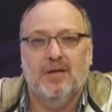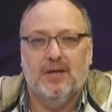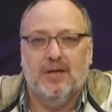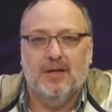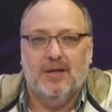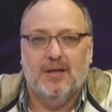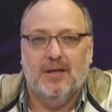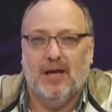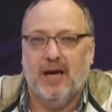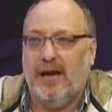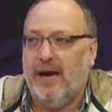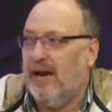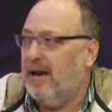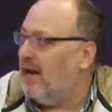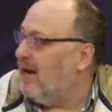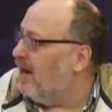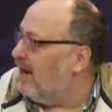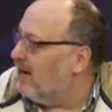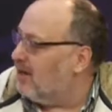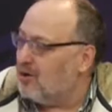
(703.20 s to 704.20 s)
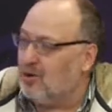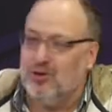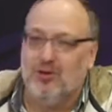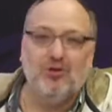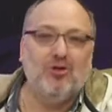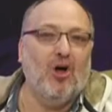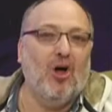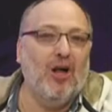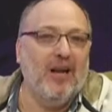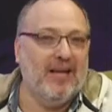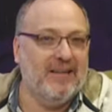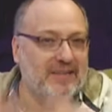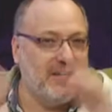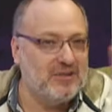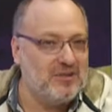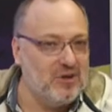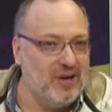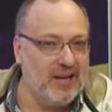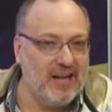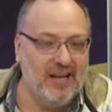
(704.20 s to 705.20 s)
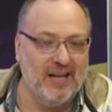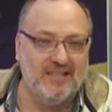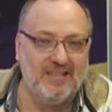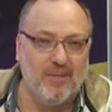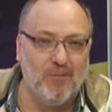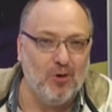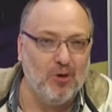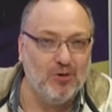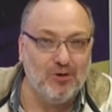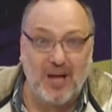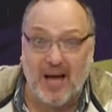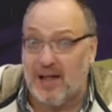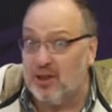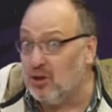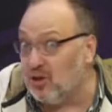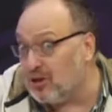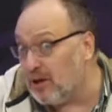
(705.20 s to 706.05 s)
eh, con todas las atracciones que les estamos contando.